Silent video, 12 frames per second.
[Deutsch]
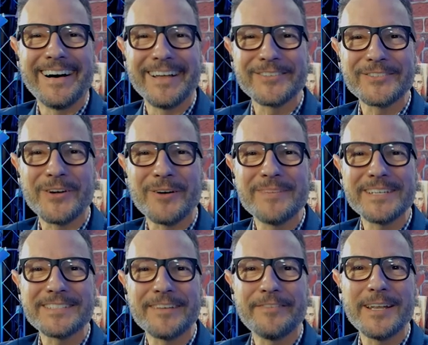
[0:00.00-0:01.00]
Hallo Tom,
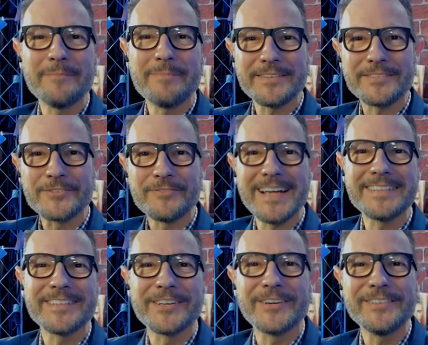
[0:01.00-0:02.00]
hier Hallo. ist der Philipp aus der
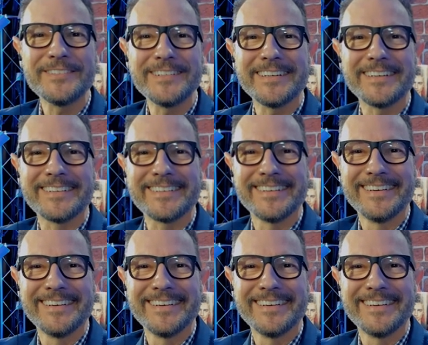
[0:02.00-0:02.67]
Schweiz. Ich grüße dich.